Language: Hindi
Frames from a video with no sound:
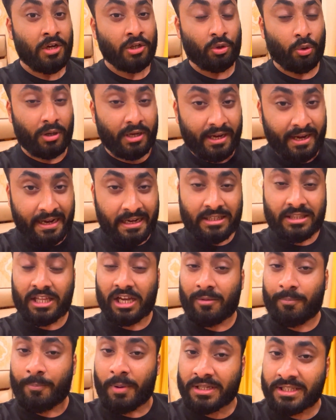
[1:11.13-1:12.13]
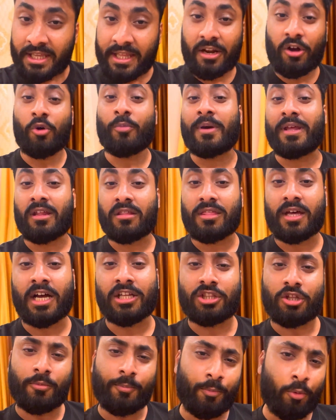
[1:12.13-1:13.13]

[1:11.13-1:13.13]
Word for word: तो एंड तक बने रहो मेरे साथ